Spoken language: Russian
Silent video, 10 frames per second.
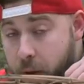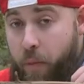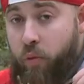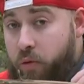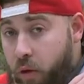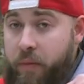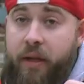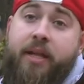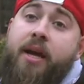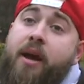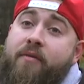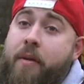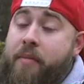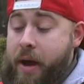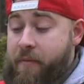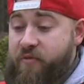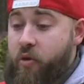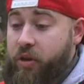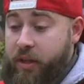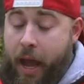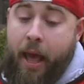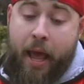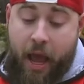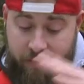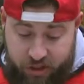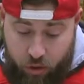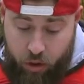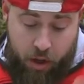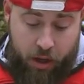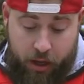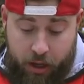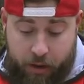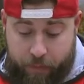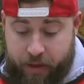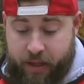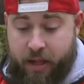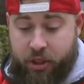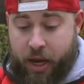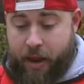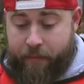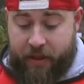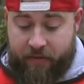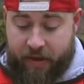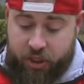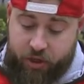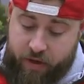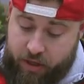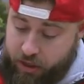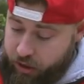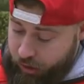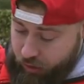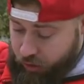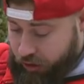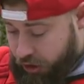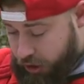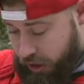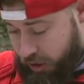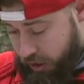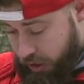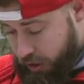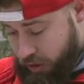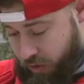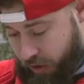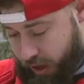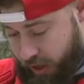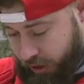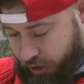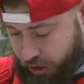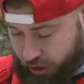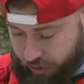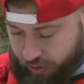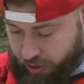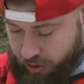вам удобно, так, как вам комфортно. Все, э, продолжаем подвешивать эти сушечки. Ну и, конечно же,